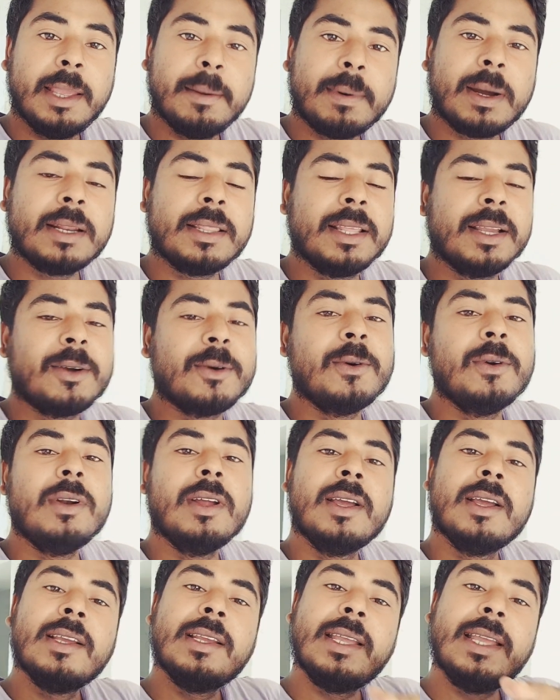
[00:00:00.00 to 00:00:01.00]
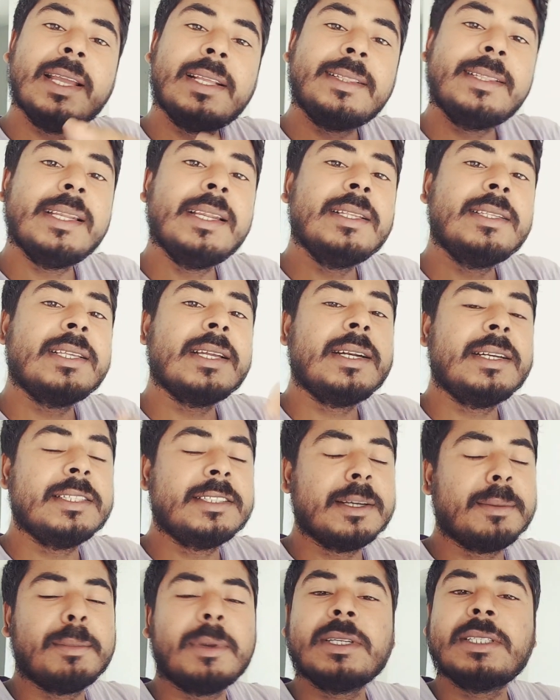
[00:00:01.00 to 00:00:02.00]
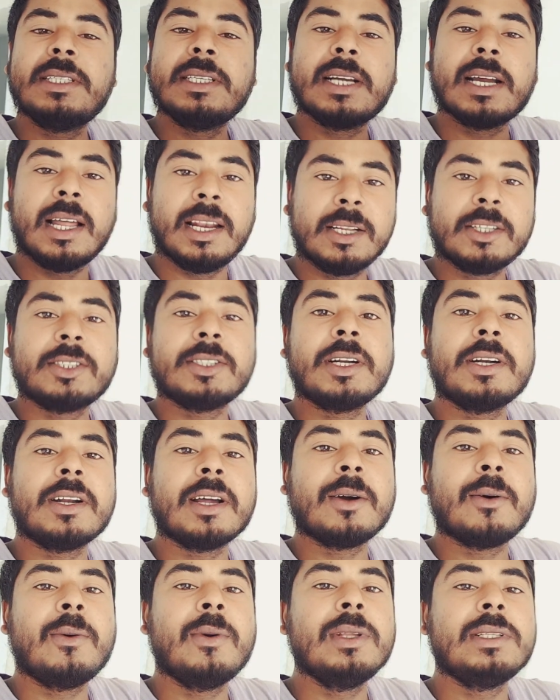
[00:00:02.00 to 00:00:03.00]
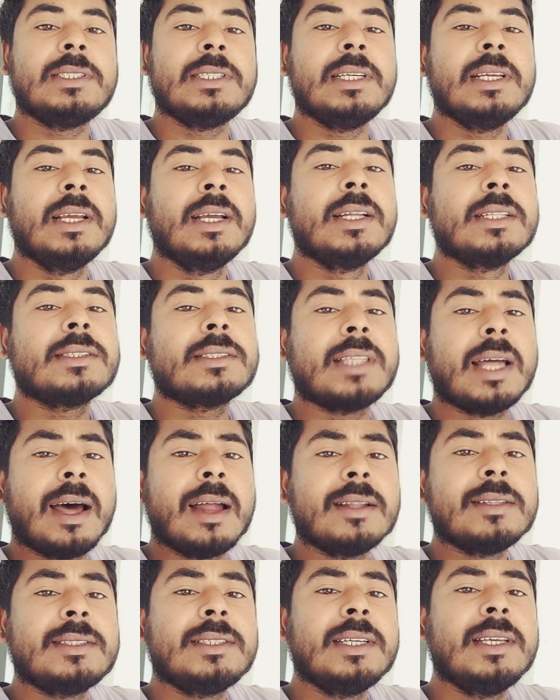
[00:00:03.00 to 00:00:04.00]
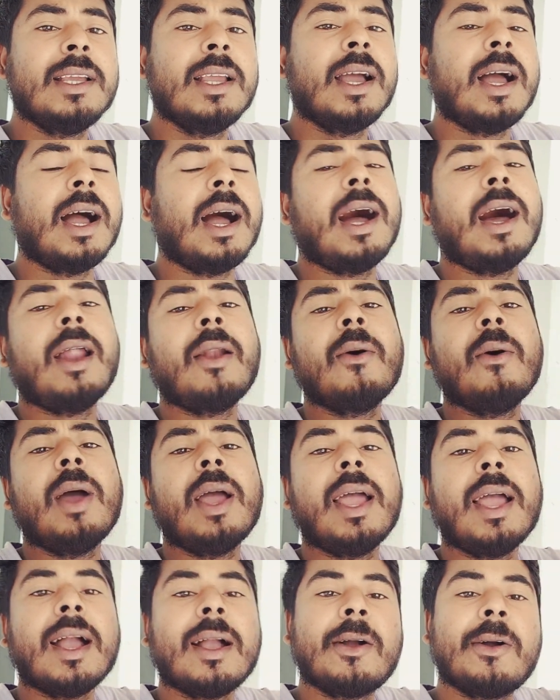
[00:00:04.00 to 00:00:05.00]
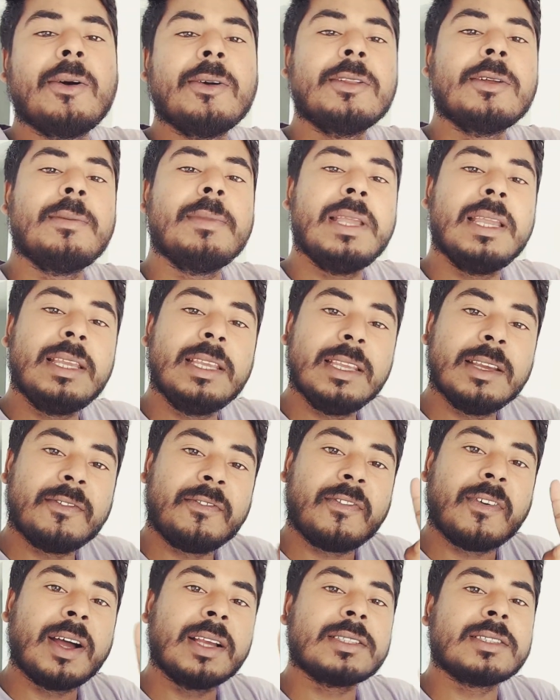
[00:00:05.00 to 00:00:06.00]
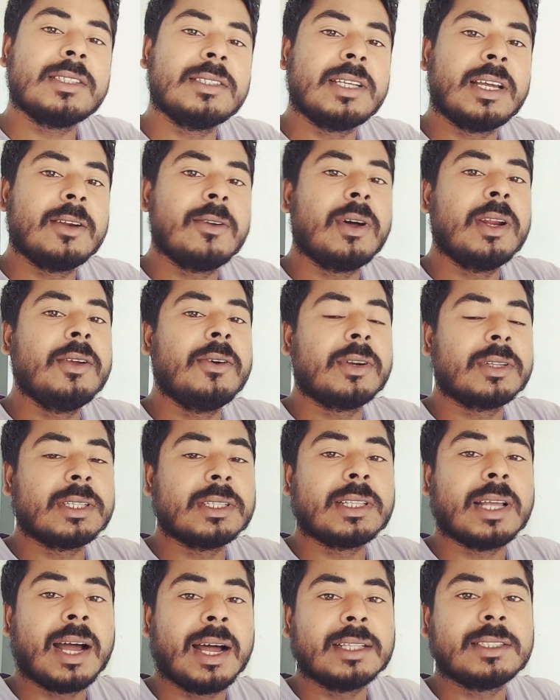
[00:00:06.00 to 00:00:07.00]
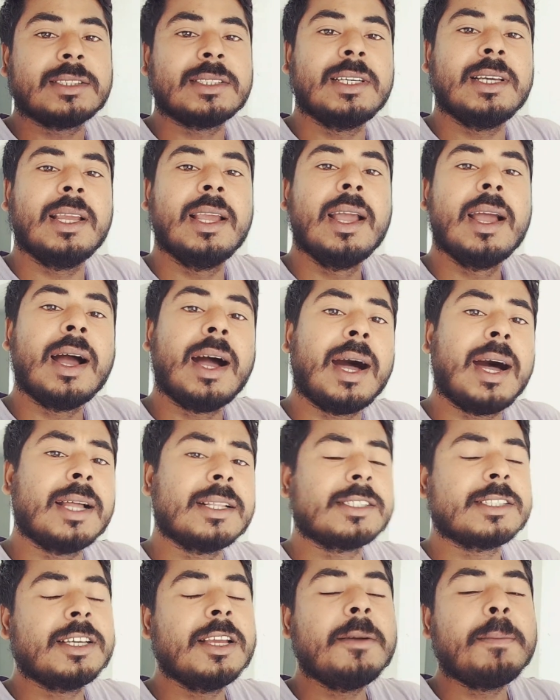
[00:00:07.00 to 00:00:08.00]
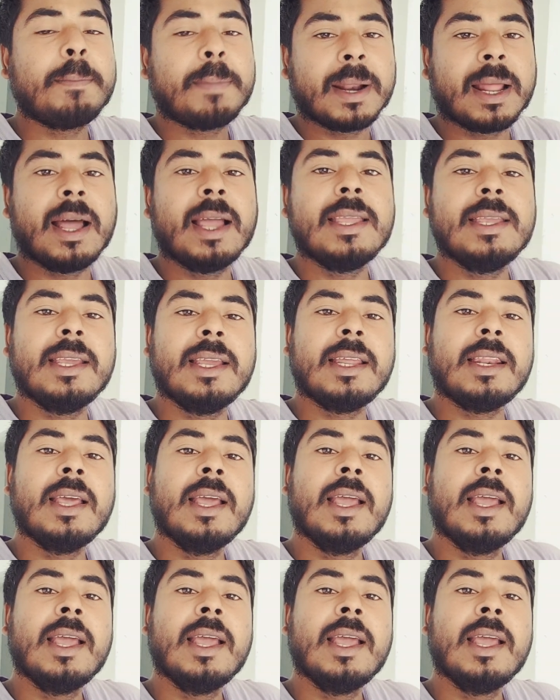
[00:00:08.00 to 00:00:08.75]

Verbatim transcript: এবার দেখুন একত্রিশে ডিসেম্বর যে কালেকশনটা করেছে তার চেয়ে আরও এক কদম এগিয়ে ফার্স্ট জানুয়ারি অর্থাৎ আজকে আজকে প্রায়